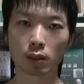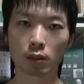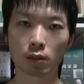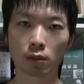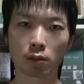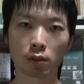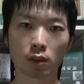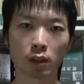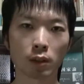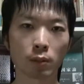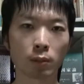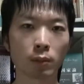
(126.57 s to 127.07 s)

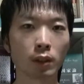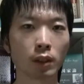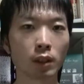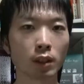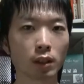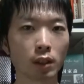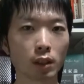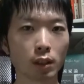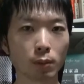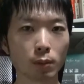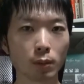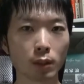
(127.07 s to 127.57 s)
これが毎
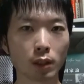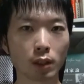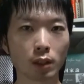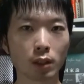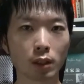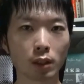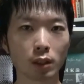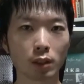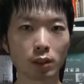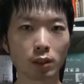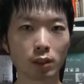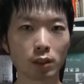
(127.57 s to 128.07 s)
回毎
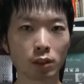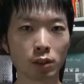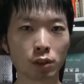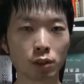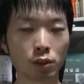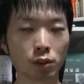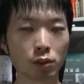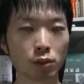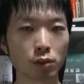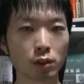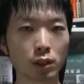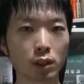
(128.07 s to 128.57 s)
回1
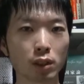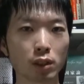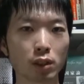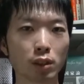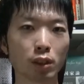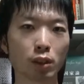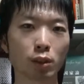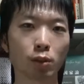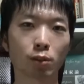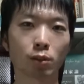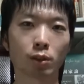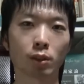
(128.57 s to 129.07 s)
週間
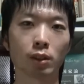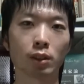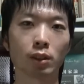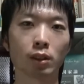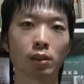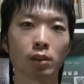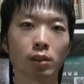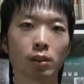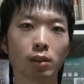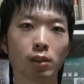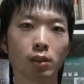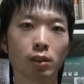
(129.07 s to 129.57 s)
単位とか
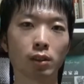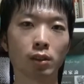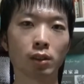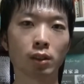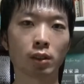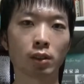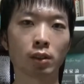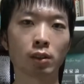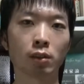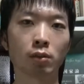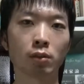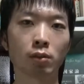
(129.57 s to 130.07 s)
で
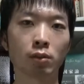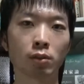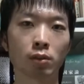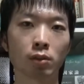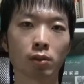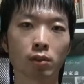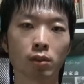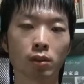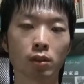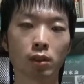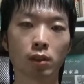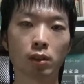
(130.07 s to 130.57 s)
やってると